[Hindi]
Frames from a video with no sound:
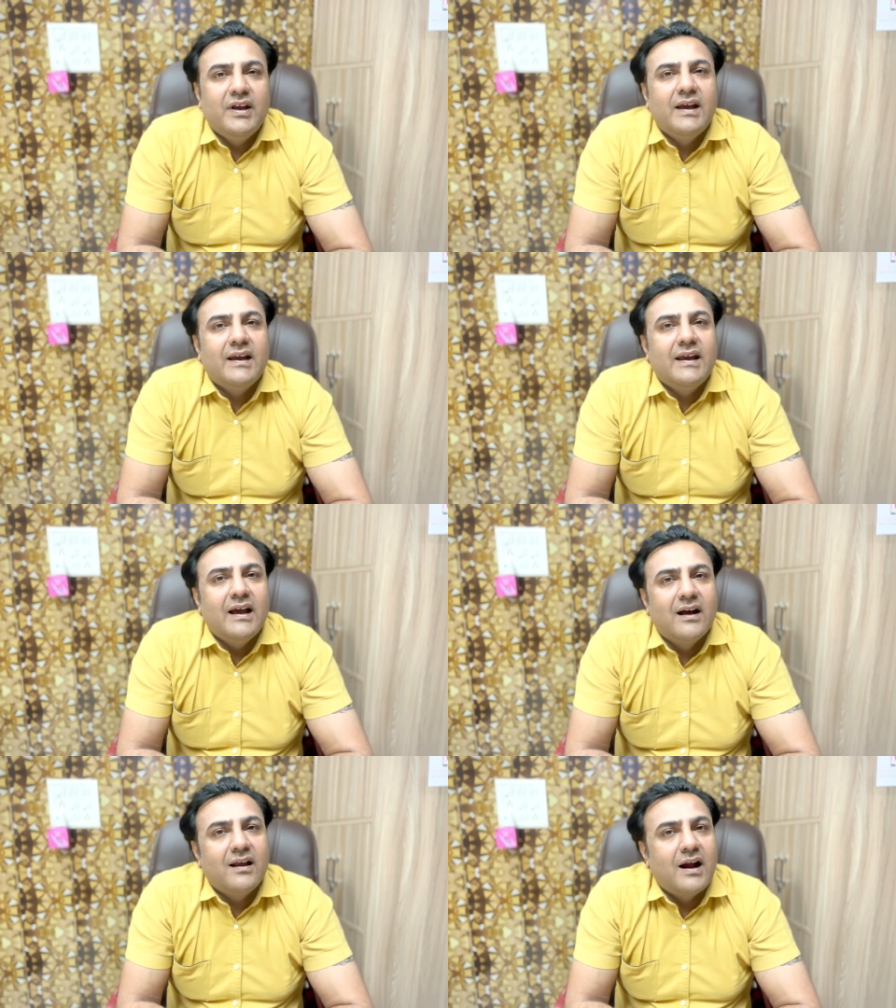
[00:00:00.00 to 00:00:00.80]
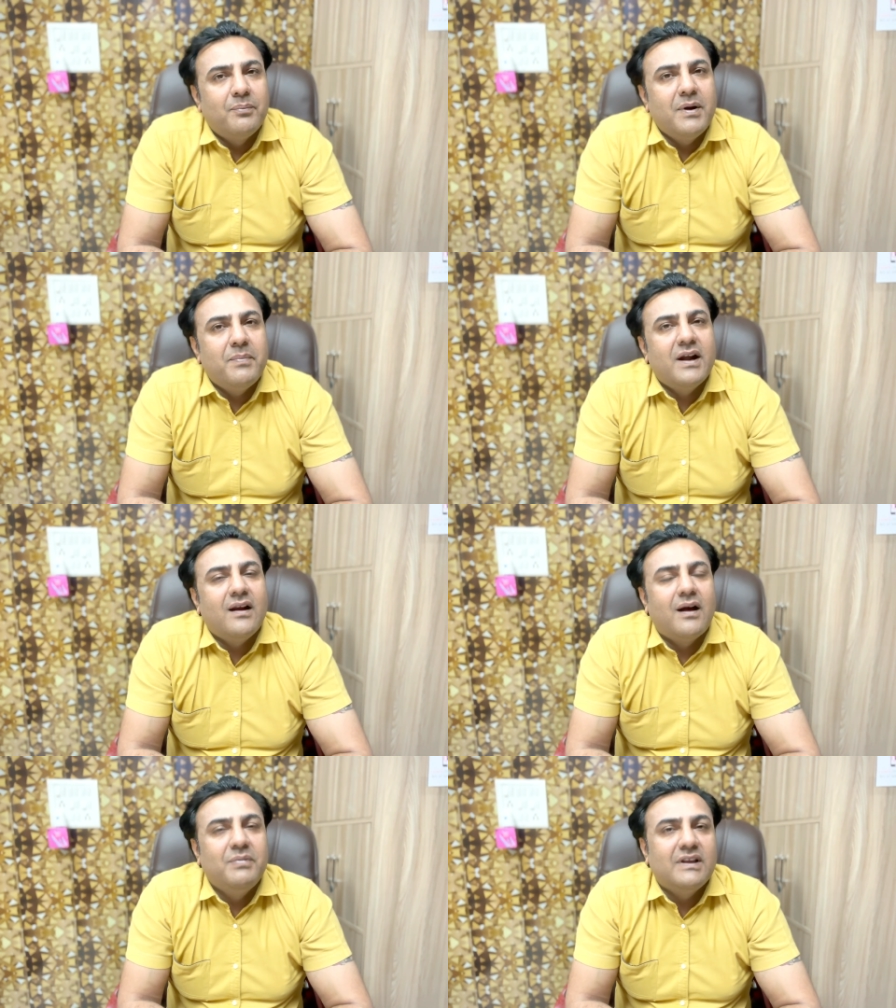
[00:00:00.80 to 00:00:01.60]
ये है कि अगर आपने पैनल
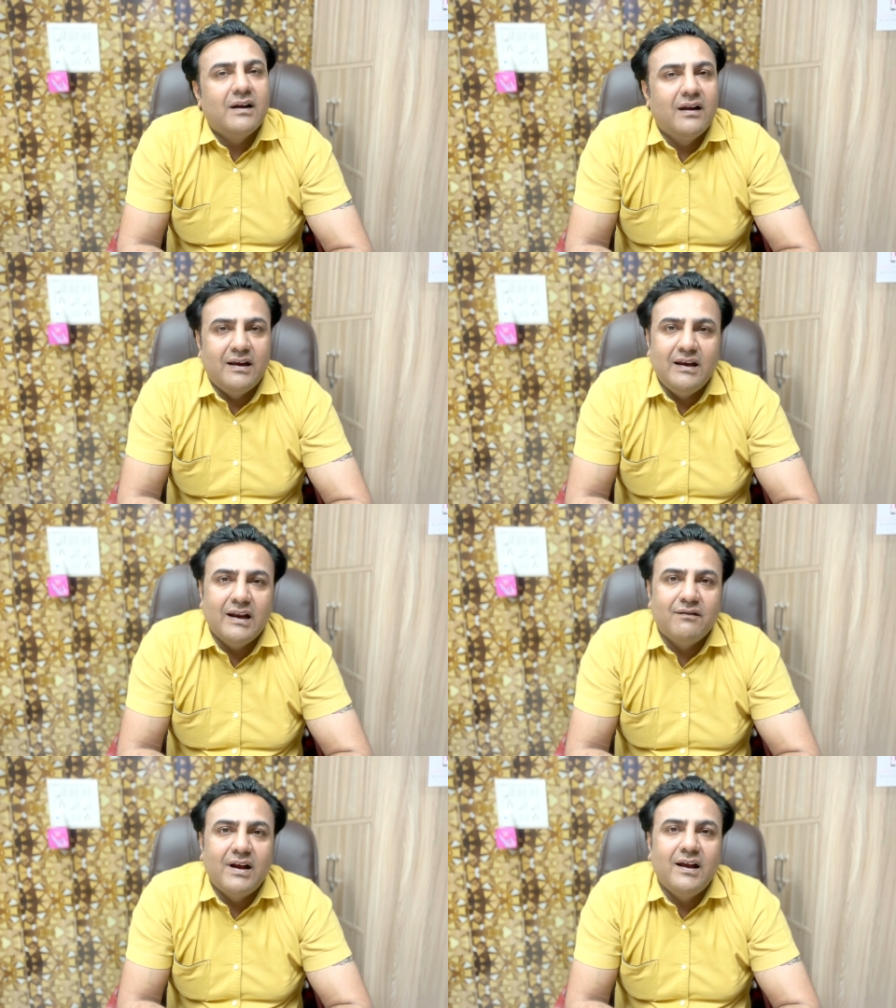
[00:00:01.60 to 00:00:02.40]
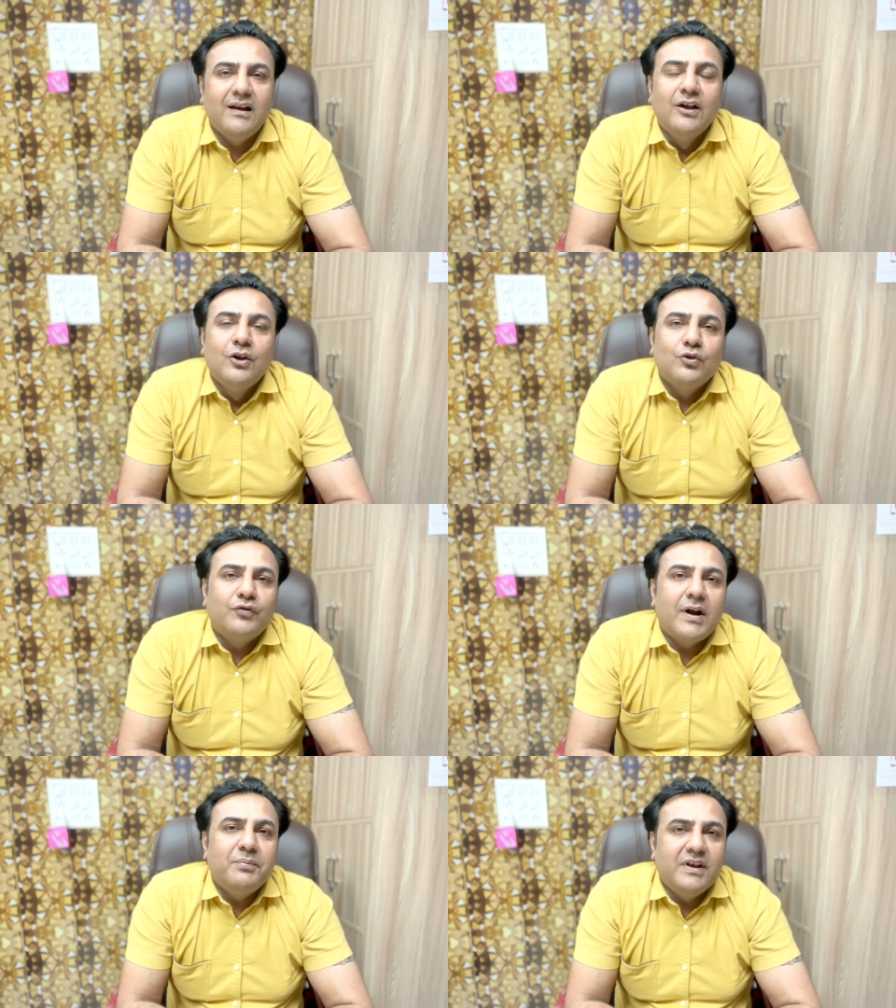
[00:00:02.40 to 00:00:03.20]
अभी तक नहीं लगवाया है तो
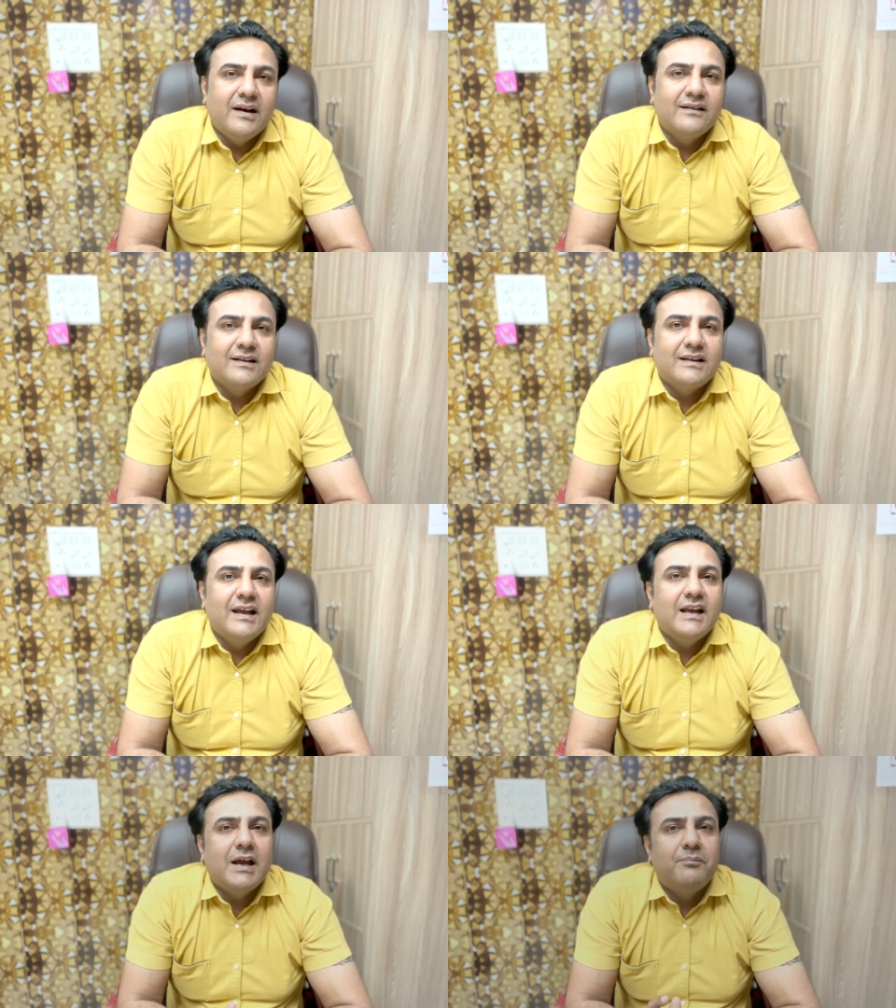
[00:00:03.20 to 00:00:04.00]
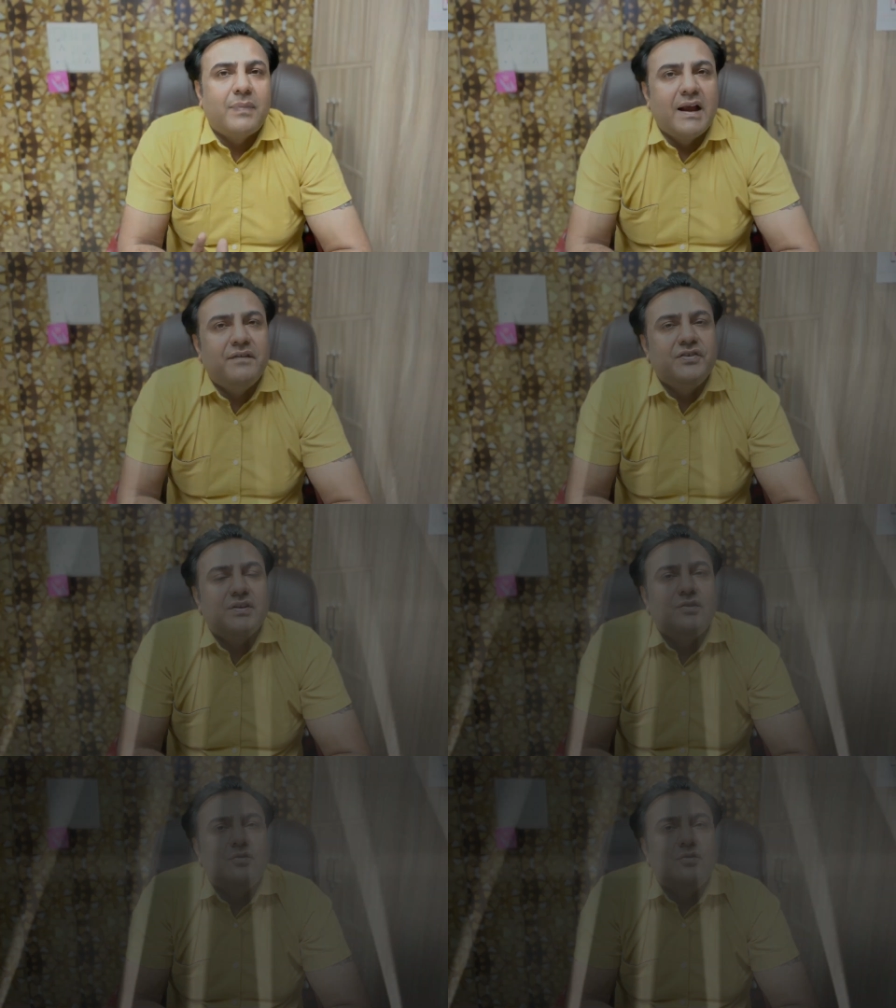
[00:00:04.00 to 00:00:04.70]
फिर आप ये कर सकते हैं कि आप बायफेशियल